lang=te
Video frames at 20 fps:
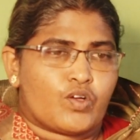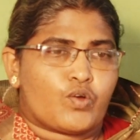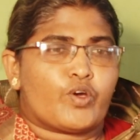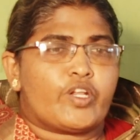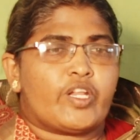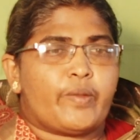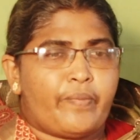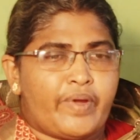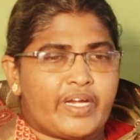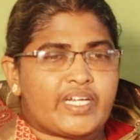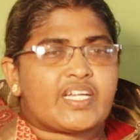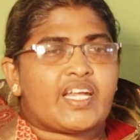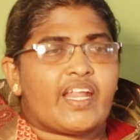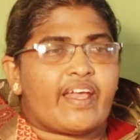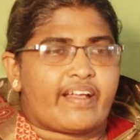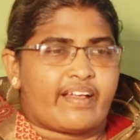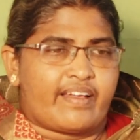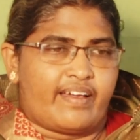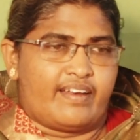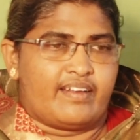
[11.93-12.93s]
కొన్ని మెట్లు
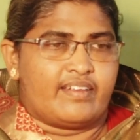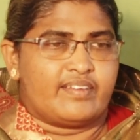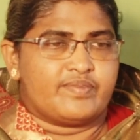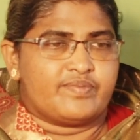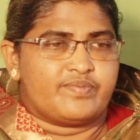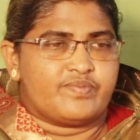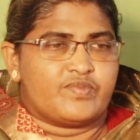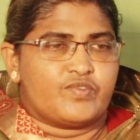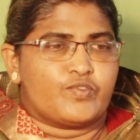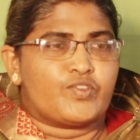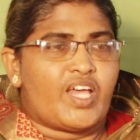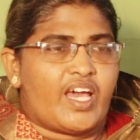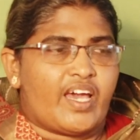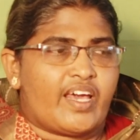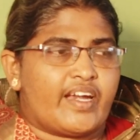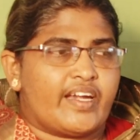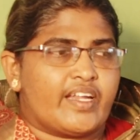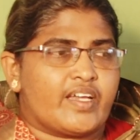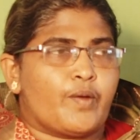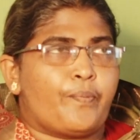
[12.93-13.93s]
ఎక్కాలి
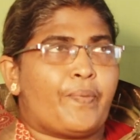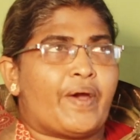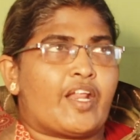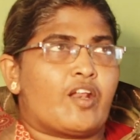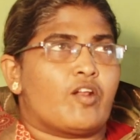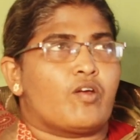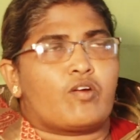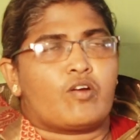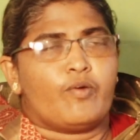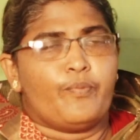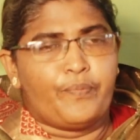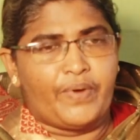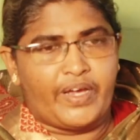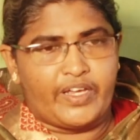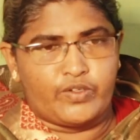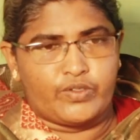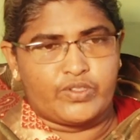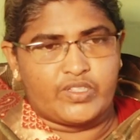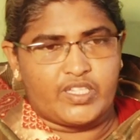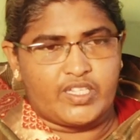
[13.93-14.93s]
ఉదాహరణకు పరలోకం
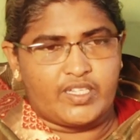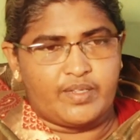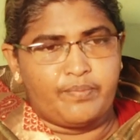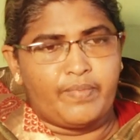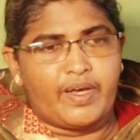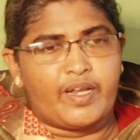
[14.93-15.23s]
పైన ఉంది